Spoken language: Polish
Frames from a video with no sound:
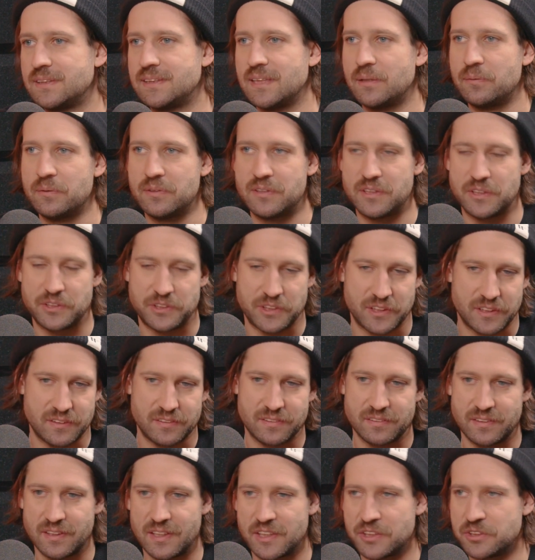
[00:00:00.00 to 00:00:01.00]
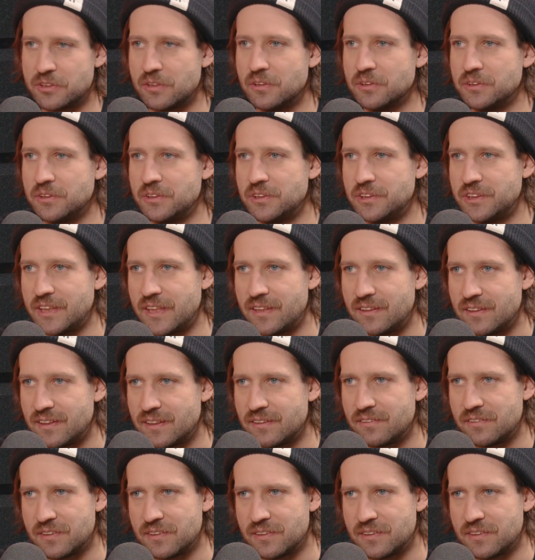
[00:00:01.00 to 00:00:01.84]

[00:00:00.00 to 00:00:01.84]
cały tydzień, ileś godzin dziennie.